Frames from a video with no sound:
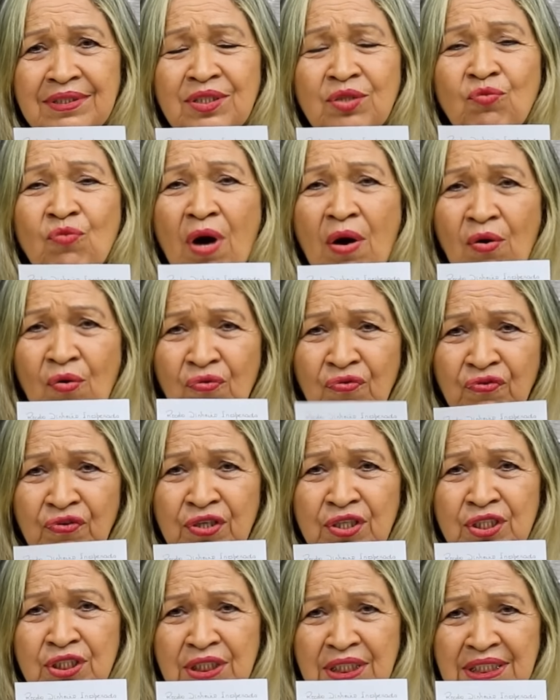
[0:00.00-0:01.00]
igual eu
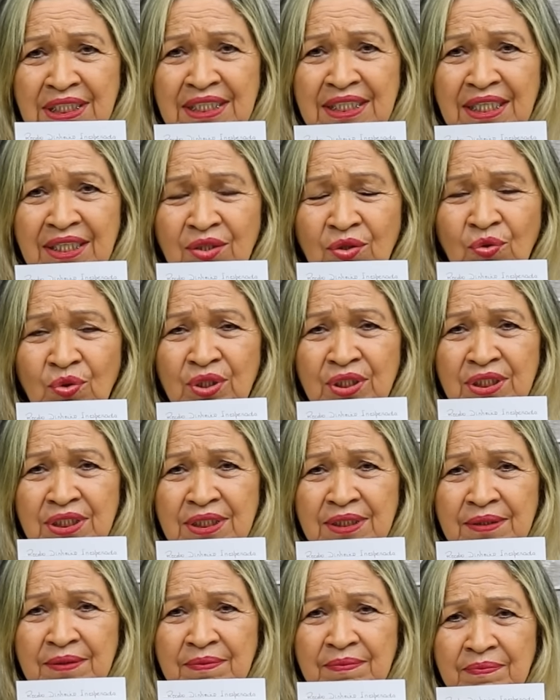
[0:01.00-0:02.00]
fiz nas
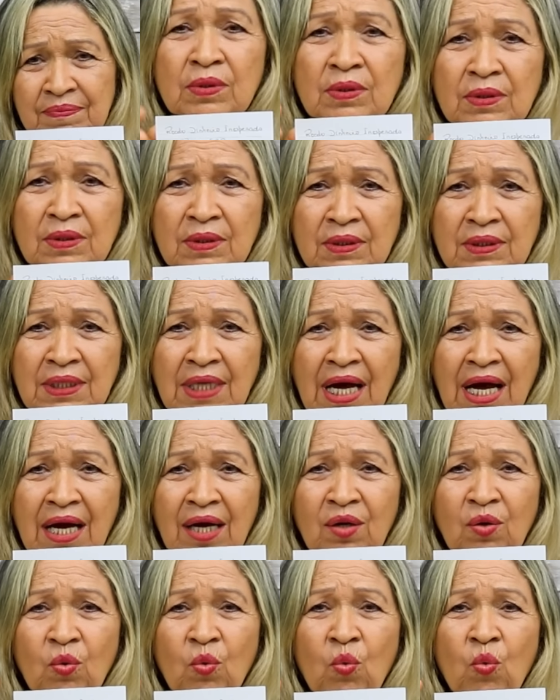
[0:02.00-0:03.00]
anteriores,
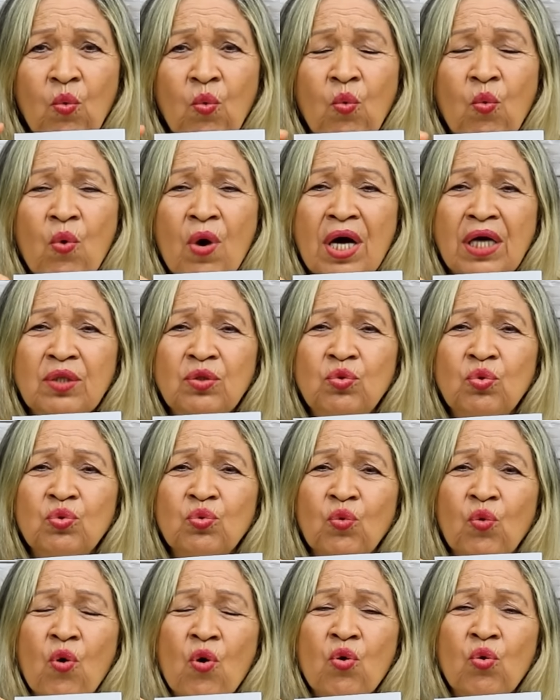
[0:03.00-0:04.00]
tá? Quando
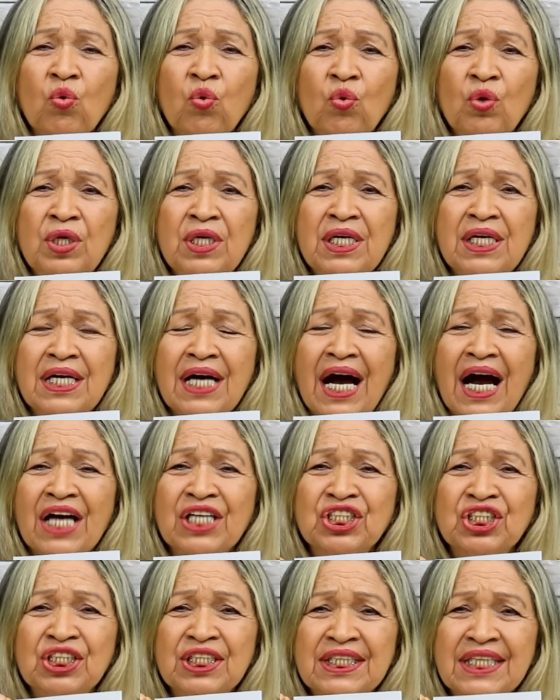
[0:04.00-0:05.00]
concluir
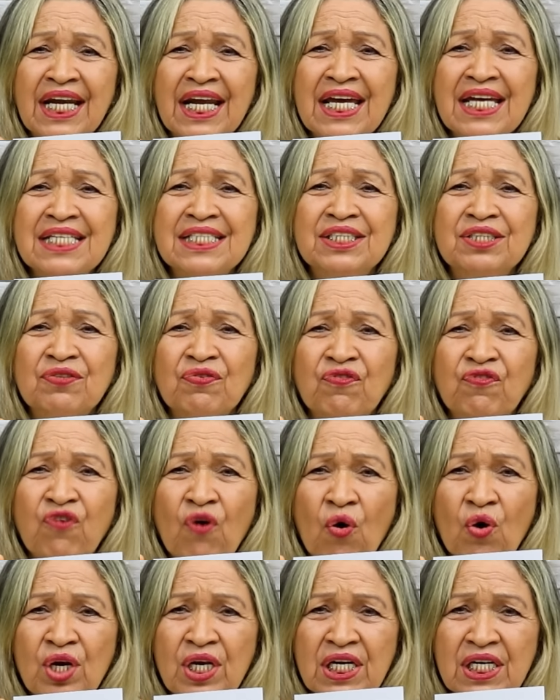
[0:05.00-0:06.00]
as três
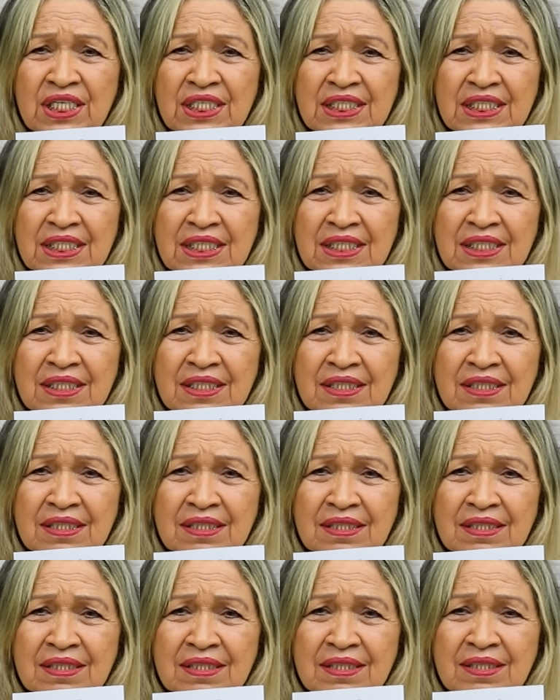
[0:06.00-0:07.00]
folhas,
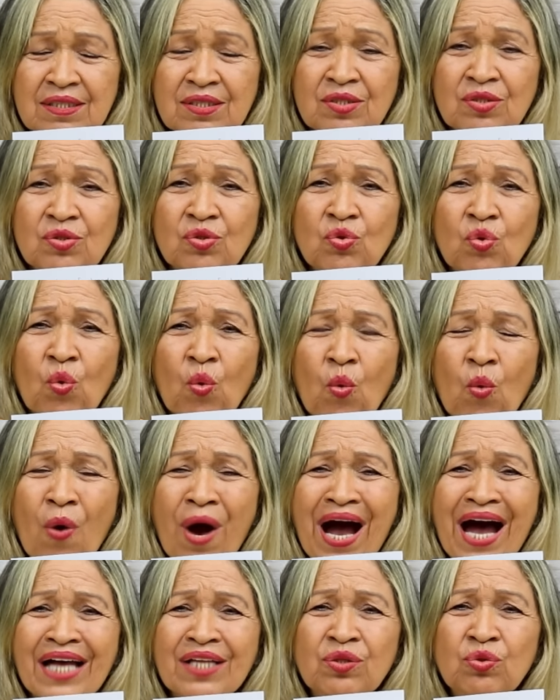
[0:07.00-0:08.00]
no
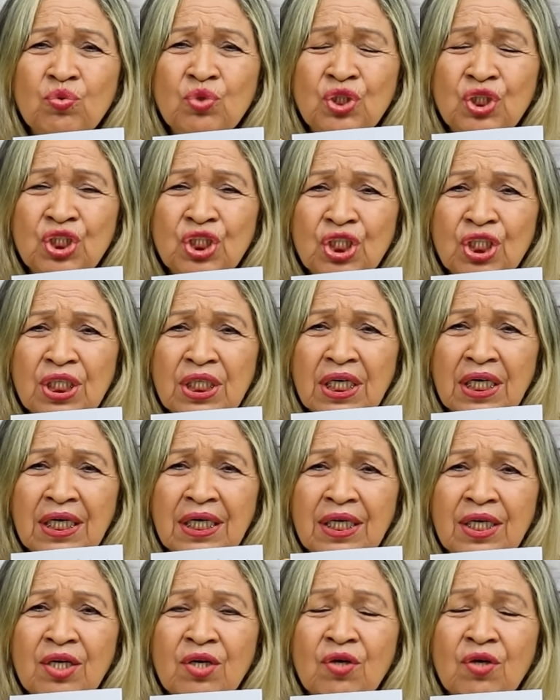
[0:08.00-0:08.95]
quarto dia